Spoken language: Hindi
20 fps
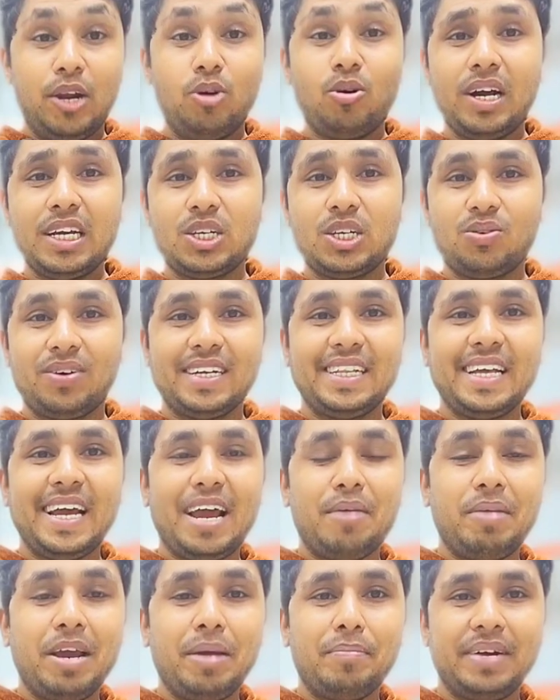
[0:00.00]
हेलो गाइस स्वागत है
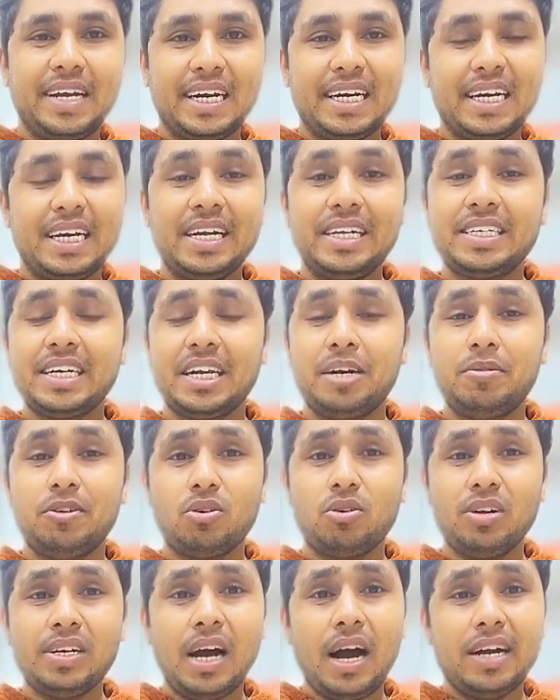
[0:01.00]
एमएम टेक्निकल चैनल में तो
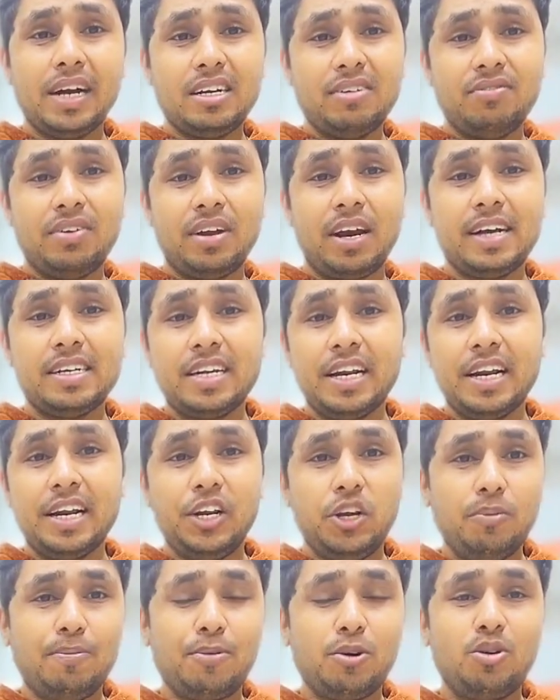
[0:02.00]
भाई आज हम फिर हाजिर हैं
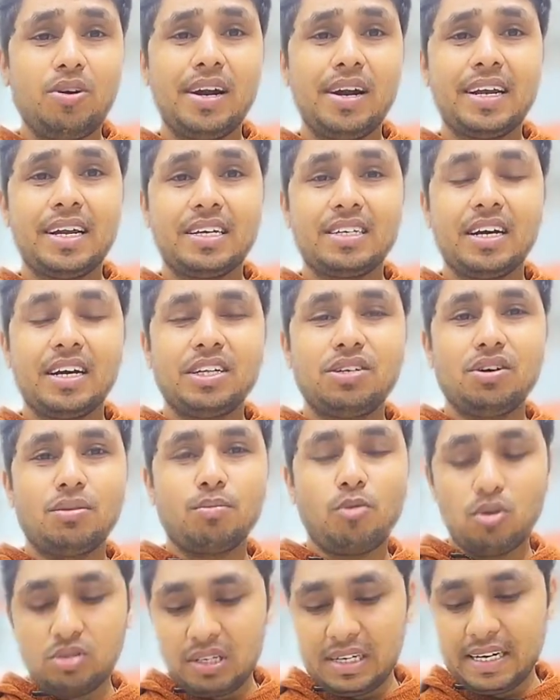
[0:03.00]
न्यू प्रोडक्ट के साथ जो
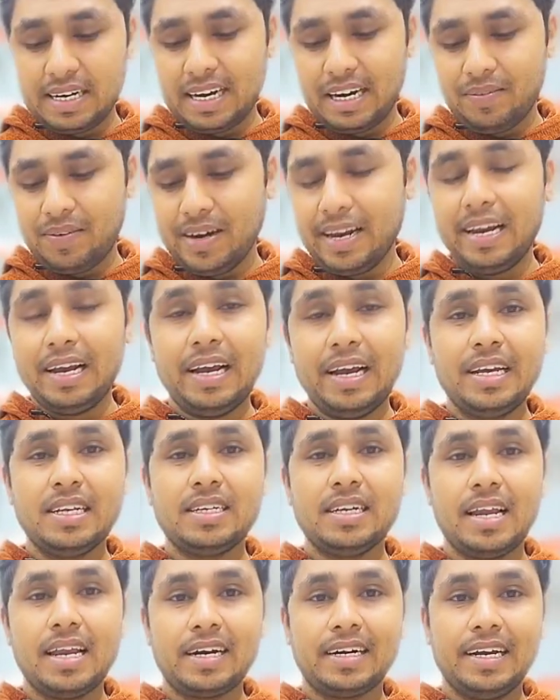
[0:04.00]
अनबॉक्सिंग करने वाले हैं इस
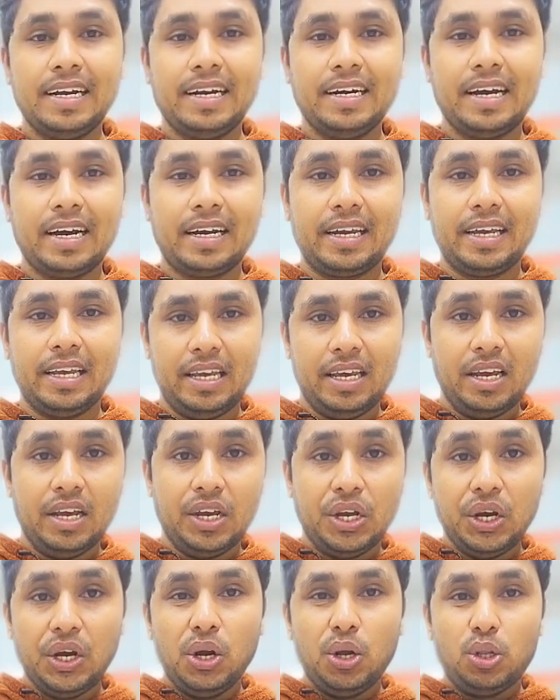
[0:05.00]
इलेक्ट्रिक डक की
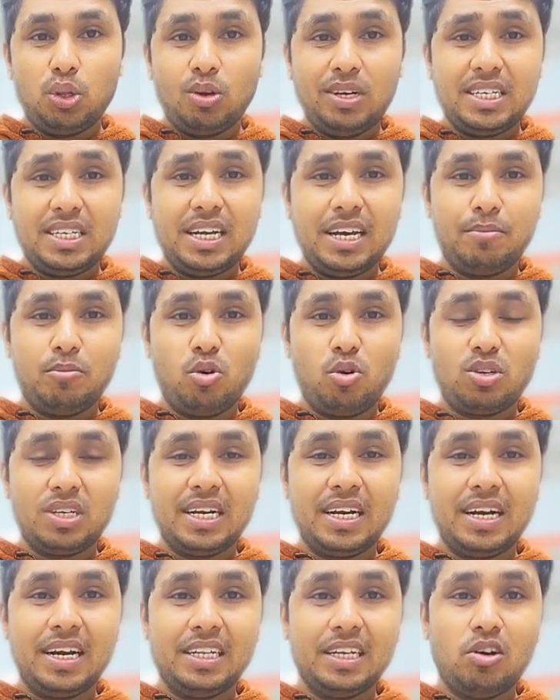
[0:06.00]
तो इसकी
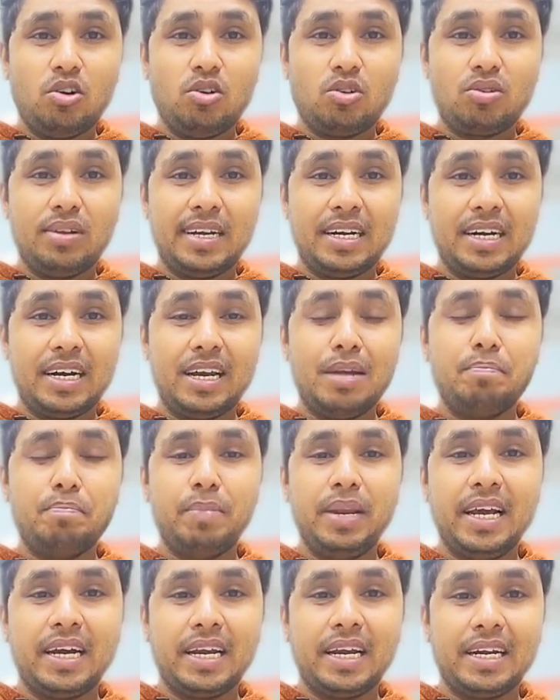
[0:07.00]
अनबॉक्सिंग कर देंगे और इसको देखेंगे हम
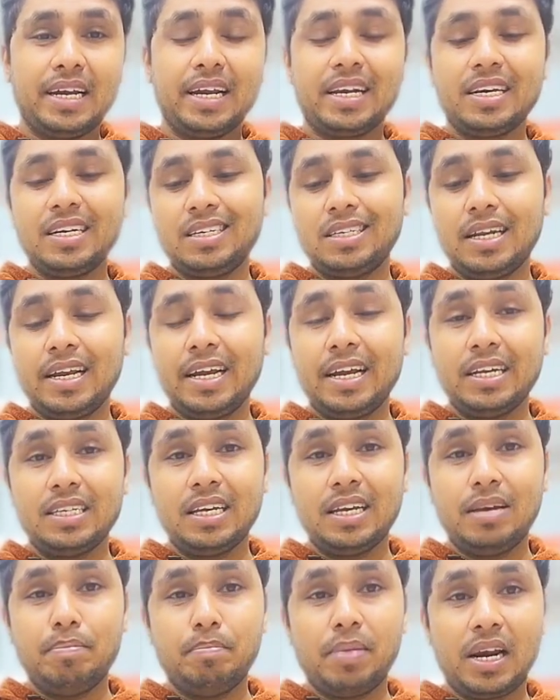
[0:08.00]
प्ले करके किस तरीके से
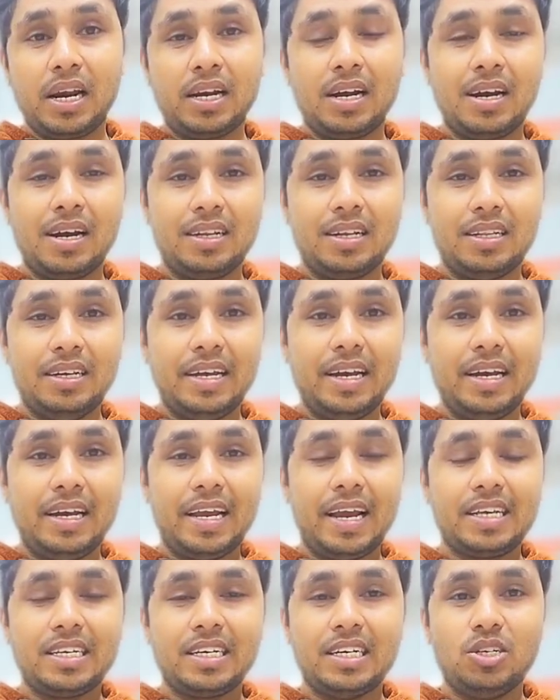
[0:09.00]
ये वर्क करती है
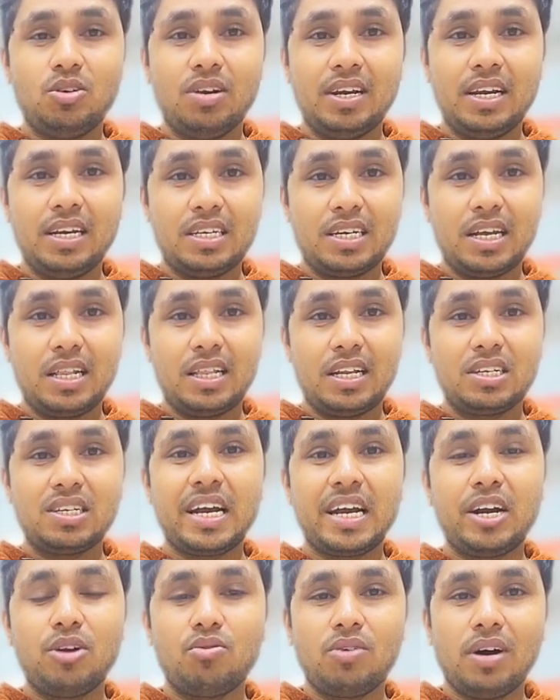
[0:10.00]
कैसी जो है कि इसके अंदर
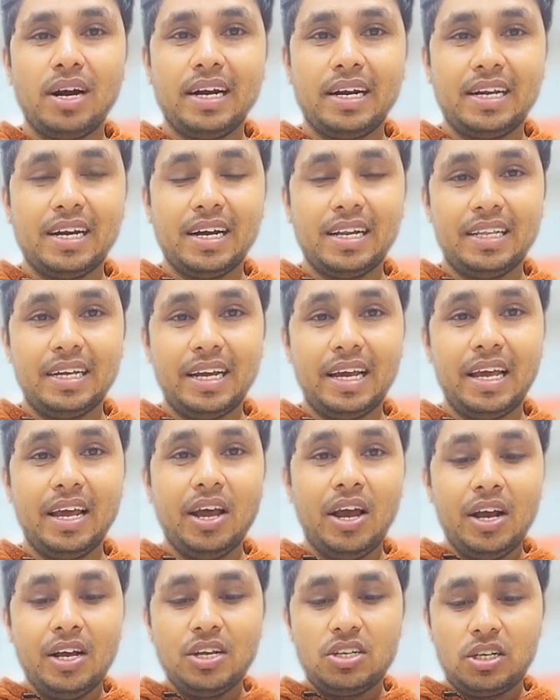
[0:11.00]
सेंटू क्वालिटी आती है
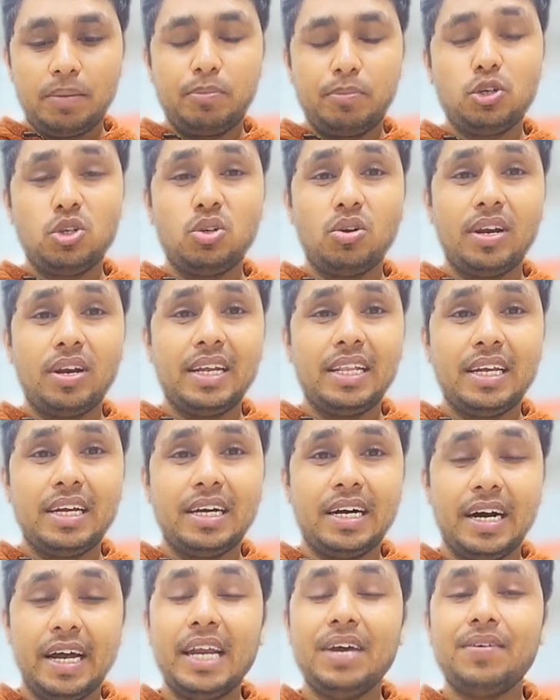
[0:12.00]
सब कुछ जो है कि
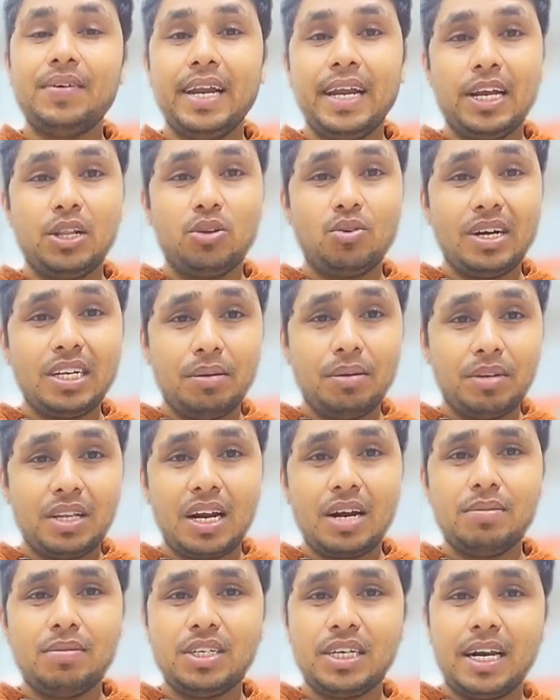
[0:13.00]
दिखाने वाले हैं तो भाई जब
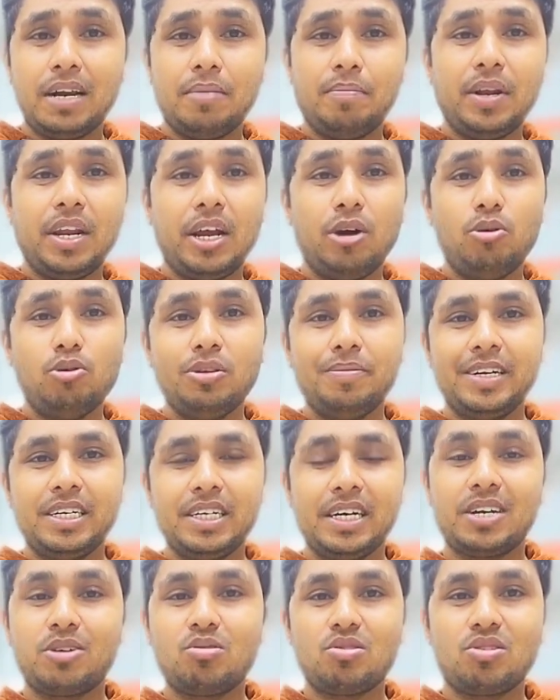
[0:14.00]
तक हम चैनल पर नहीं हो तो मेरे
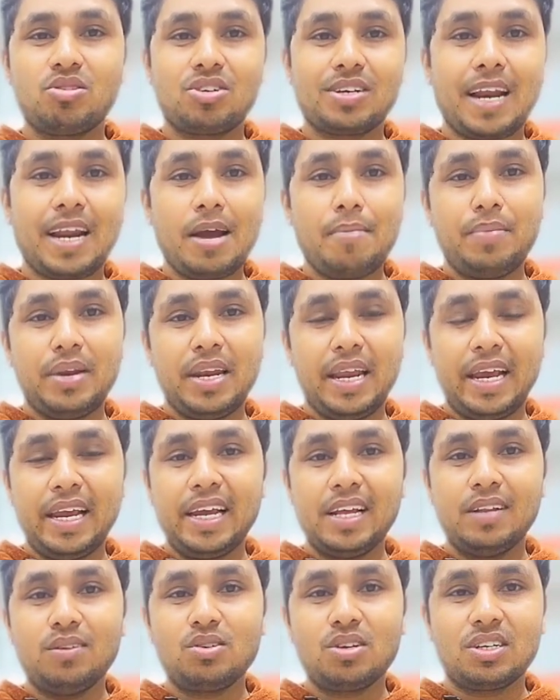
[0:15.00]
चैनल को सब्सक्राइब नहीं
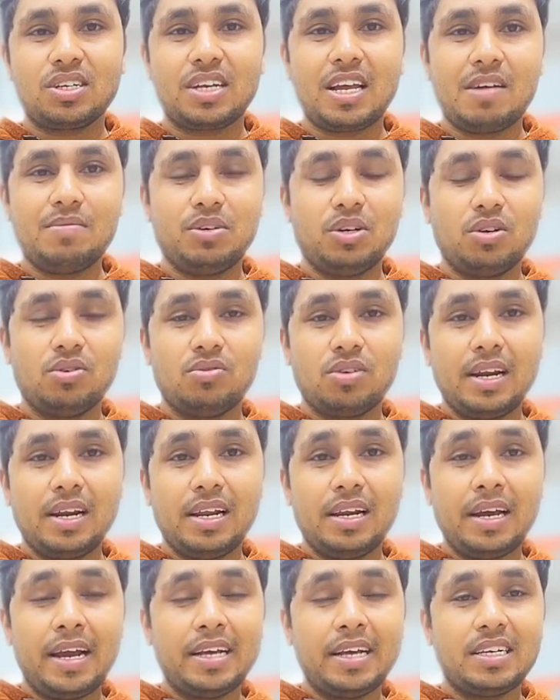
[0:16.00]
किया तो सब्सक्राइब जरूर कर
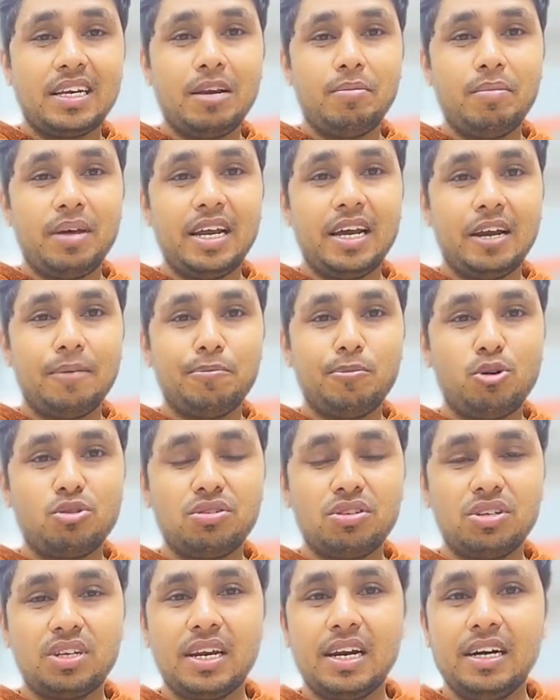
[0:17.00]
लेना ऐसे ही मेरी
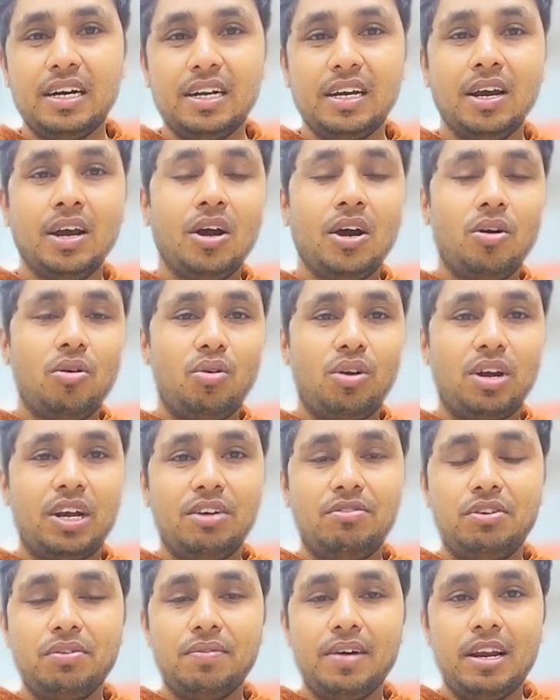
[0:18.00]
अनबॉक्सिंग से रिलेटेड और
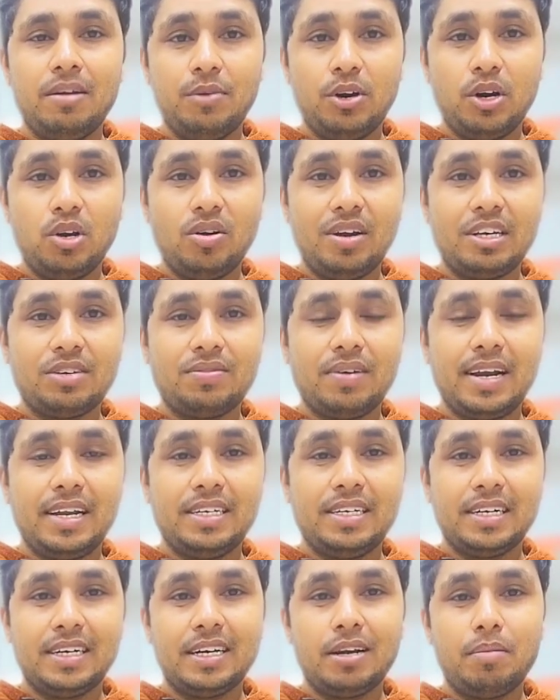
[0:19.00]
गिफ्ट वाली वीडियो इस वाले
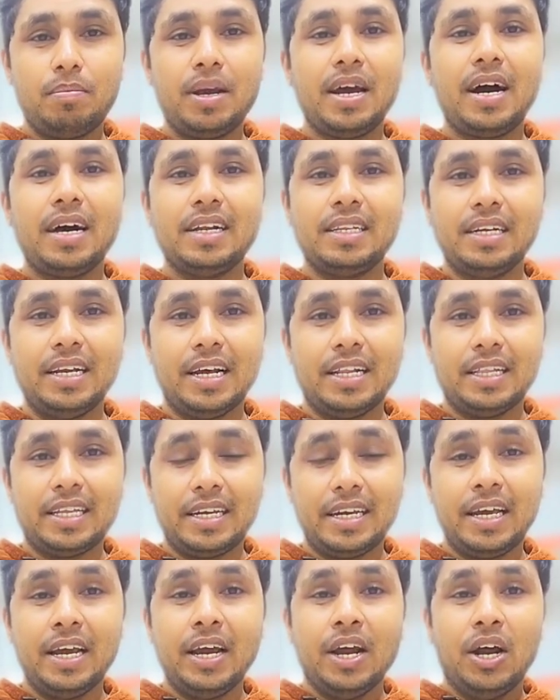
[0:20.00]
चैनल पर आती रहती है